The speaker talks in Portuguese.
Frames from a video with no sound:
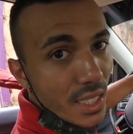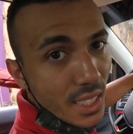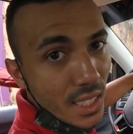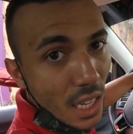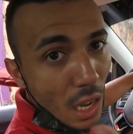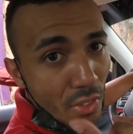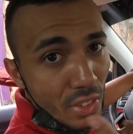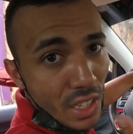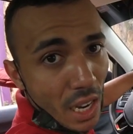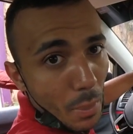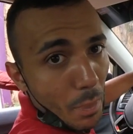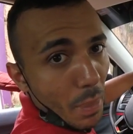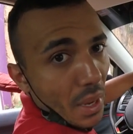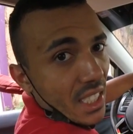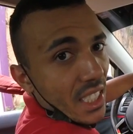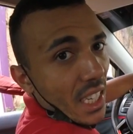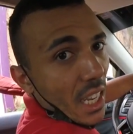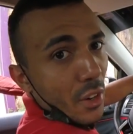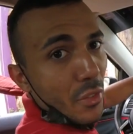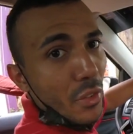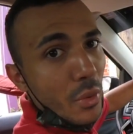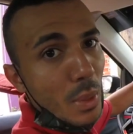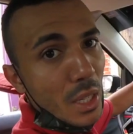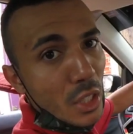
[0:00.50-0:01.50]
Salve
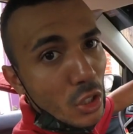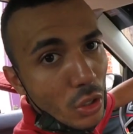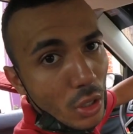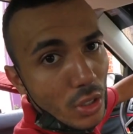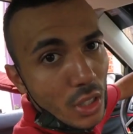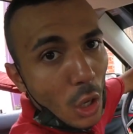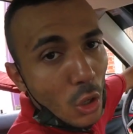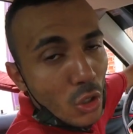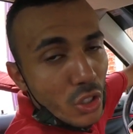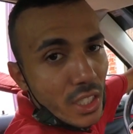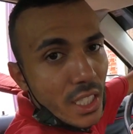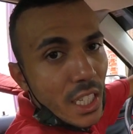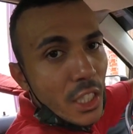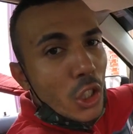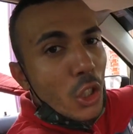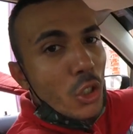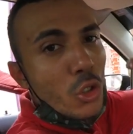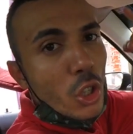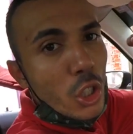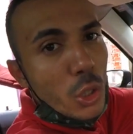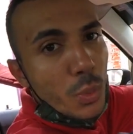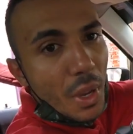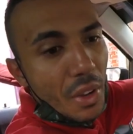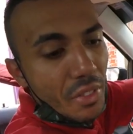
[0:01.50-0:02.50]
rapaziada, firmeza total,
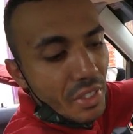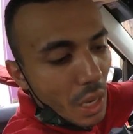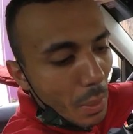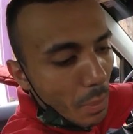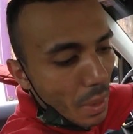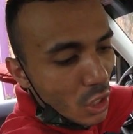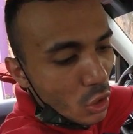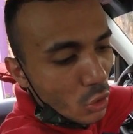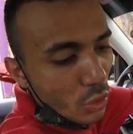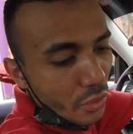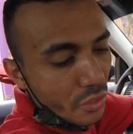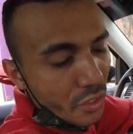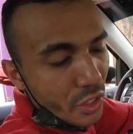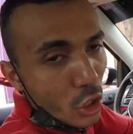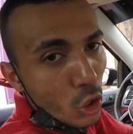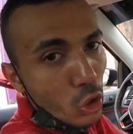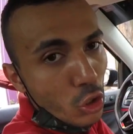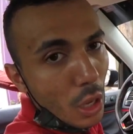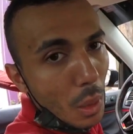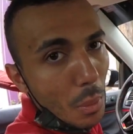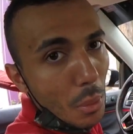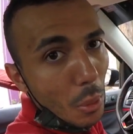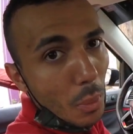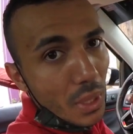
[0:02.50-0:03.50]
sejam todos bem-vindos a mais um vídeo.
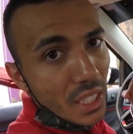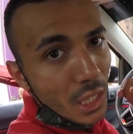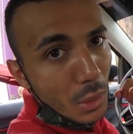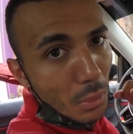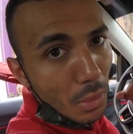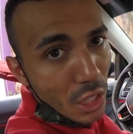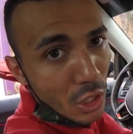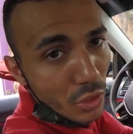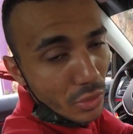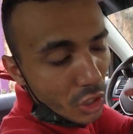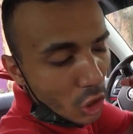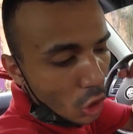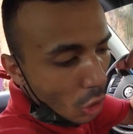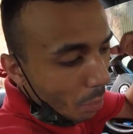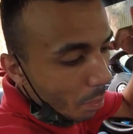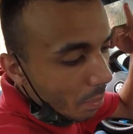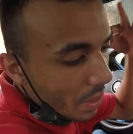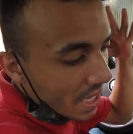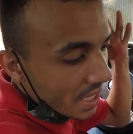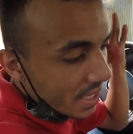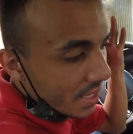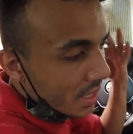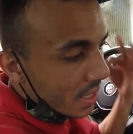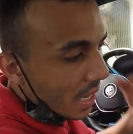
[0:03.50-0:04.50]
Estamos começando mais um vídeo é um
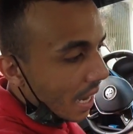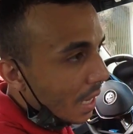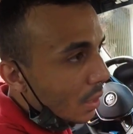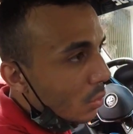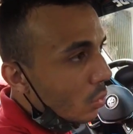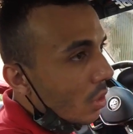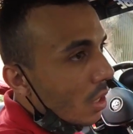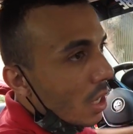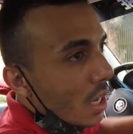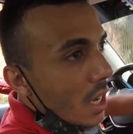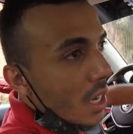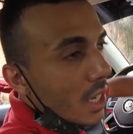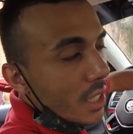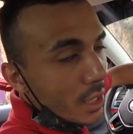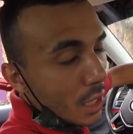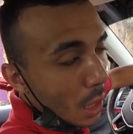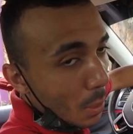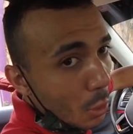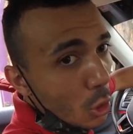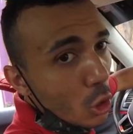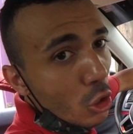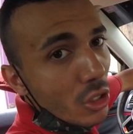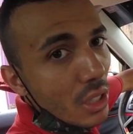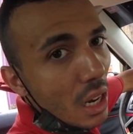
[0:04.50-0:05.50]
pesado.
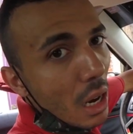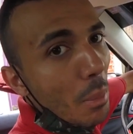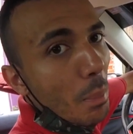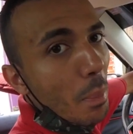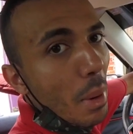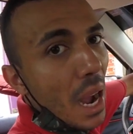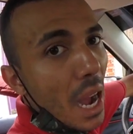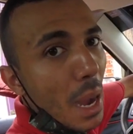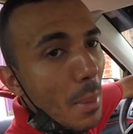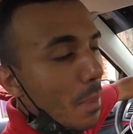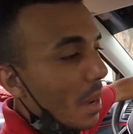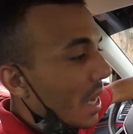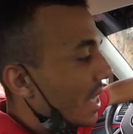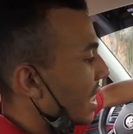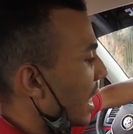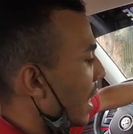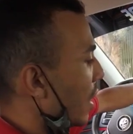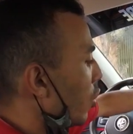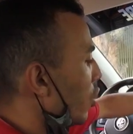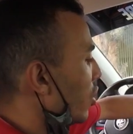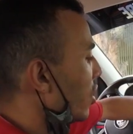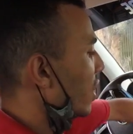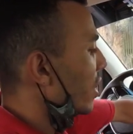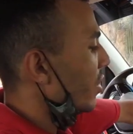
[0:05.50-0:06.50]
Estamos indo trampar,
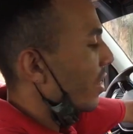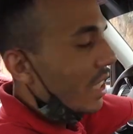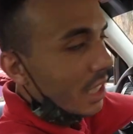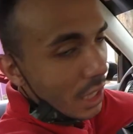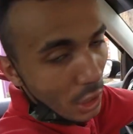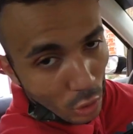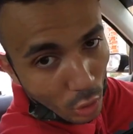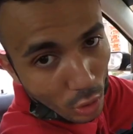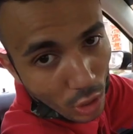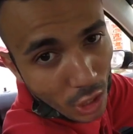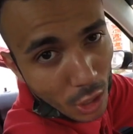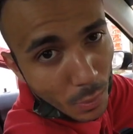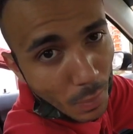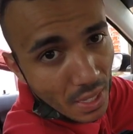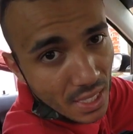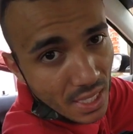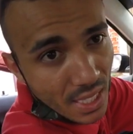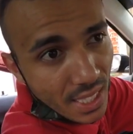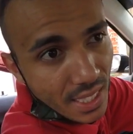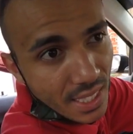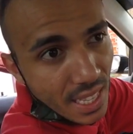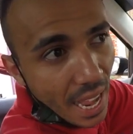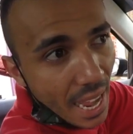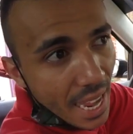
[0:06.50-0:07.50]
rapaziada. Hoje a gente vai estar tá trocando
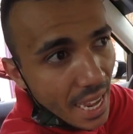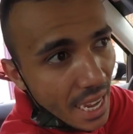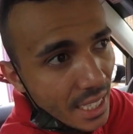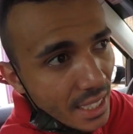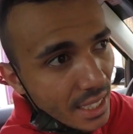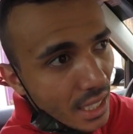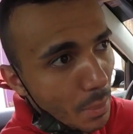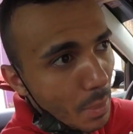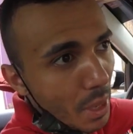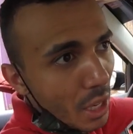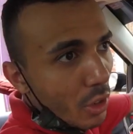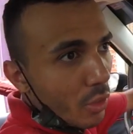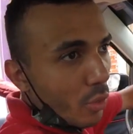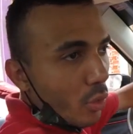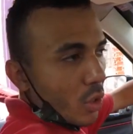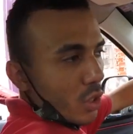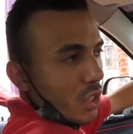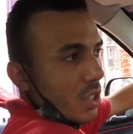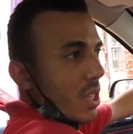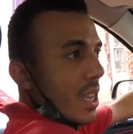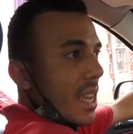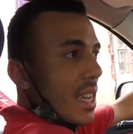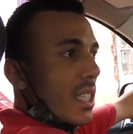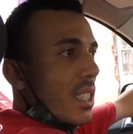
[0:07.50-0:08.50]
umas ideias aí também com
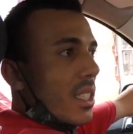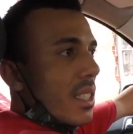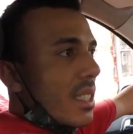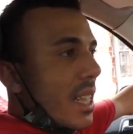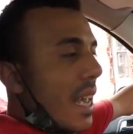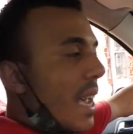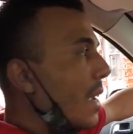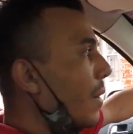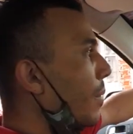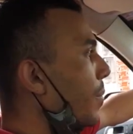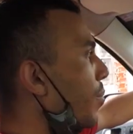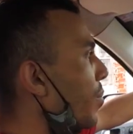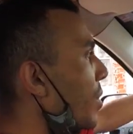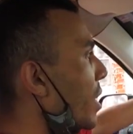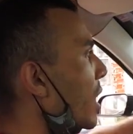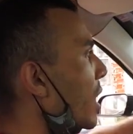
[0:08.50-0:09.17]
vocês, né?